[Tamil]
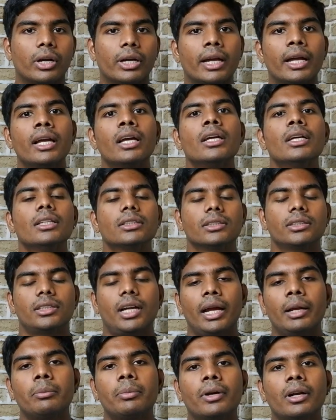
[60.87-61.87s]
பண்ணுவாங்க
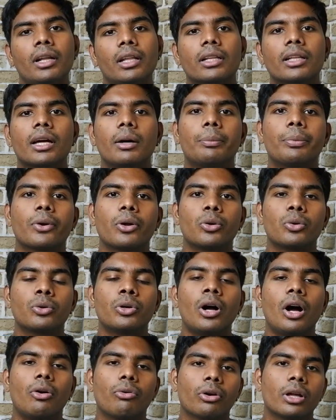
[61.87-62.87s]
ஜாயின்
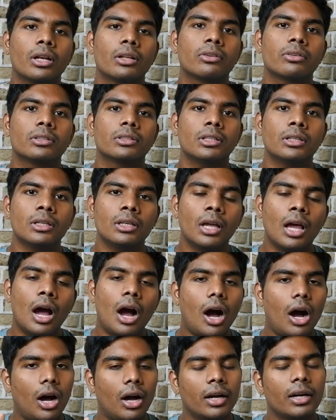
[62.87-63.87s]
பண்ணதுக்கப்புறமும் அவங்களுக்கு வந்து
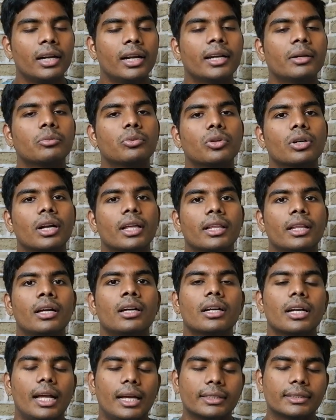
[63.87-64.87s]
ஆன்லைன் மூடில்
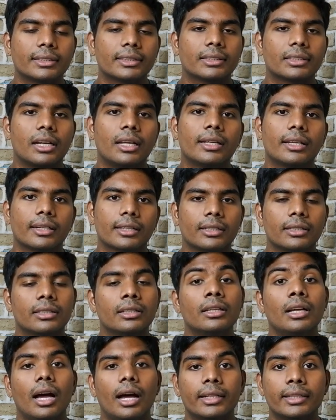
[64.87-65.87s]
தான் கிளாஸஸ்லாம்
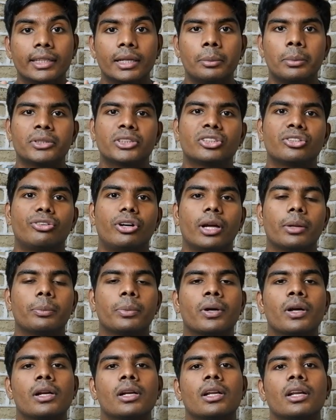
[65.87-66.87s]
இருக்குது அதிகபட்ச
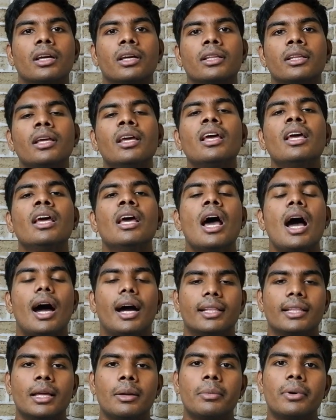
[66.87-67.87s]
வாய்ப்புகள் இருக்குது
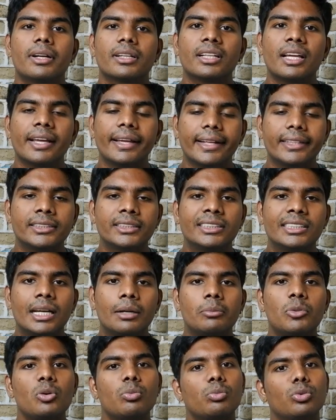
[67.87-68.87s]
அதே மாதிரி தான்
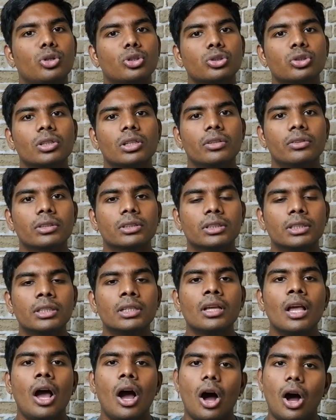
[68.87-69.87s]
எக்ஸாமும் மோஸ்ட்லி வந்து
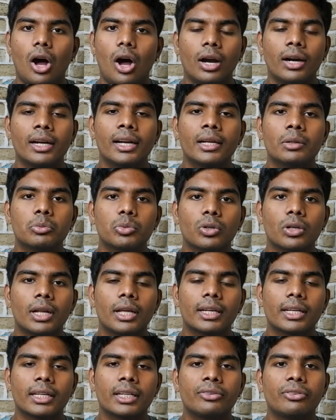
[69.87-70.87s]
ஆன்லைன்
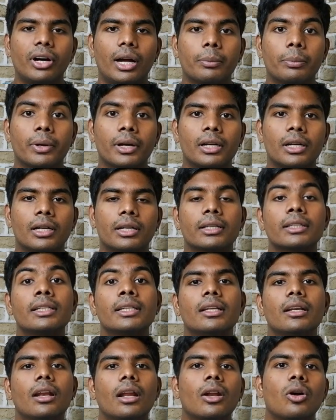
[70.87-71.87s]
மூடில் இருக்க வாய்ப்புகள் இருக்குது
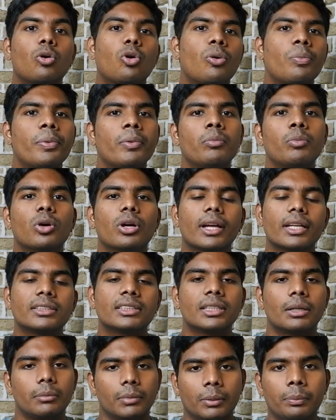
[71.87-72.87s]
இல்லைனா ஓப்பன் புக்
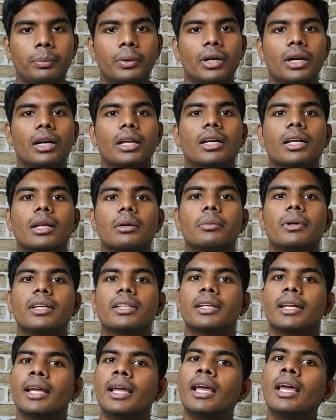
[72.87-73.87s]
எக்ஸாம் இப்போ நடக்கிற
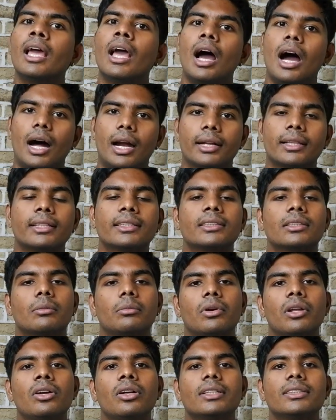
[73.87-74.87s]
மாதிரியே அடுத்த
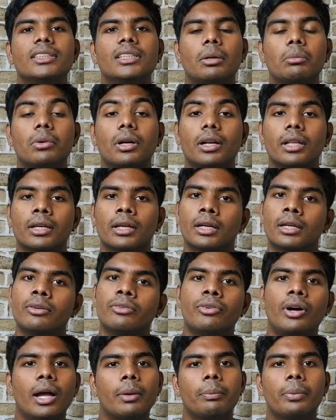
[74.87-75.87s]
சமயம் எக்ஸாம்
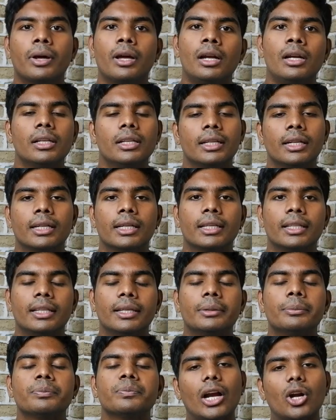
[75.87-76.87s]
நடக்கிறதுக்கு வாய்ப்புகள்
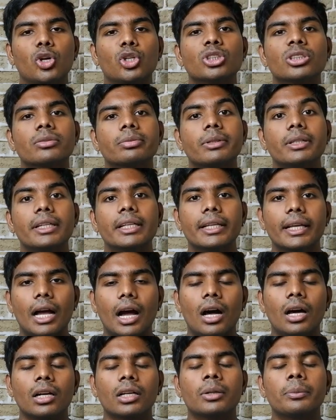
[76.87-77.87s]
இருக்குது இந்த அனௌன்ஸ்மெண்ட்
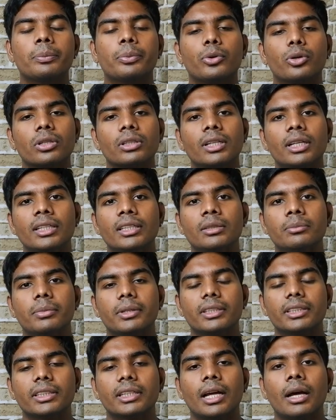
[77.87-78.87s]
யாருக்கு பொருந்தாதுன்னு
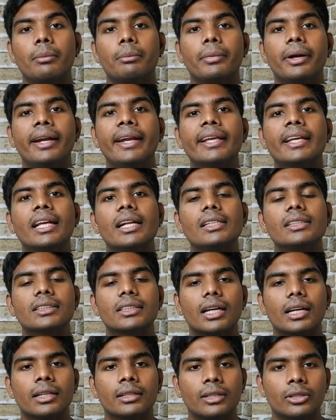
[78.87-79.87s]
பார்த்தீங்கன்னா மெடிக்கல்
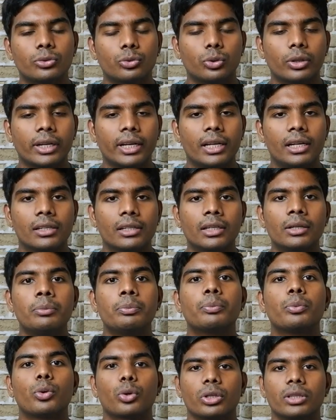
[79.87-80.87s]
சார்ந்த துறைகளுக்கு
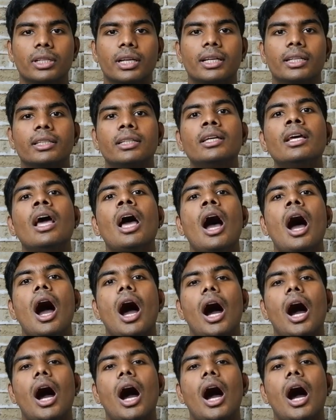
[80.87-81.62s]
பொருந்தாது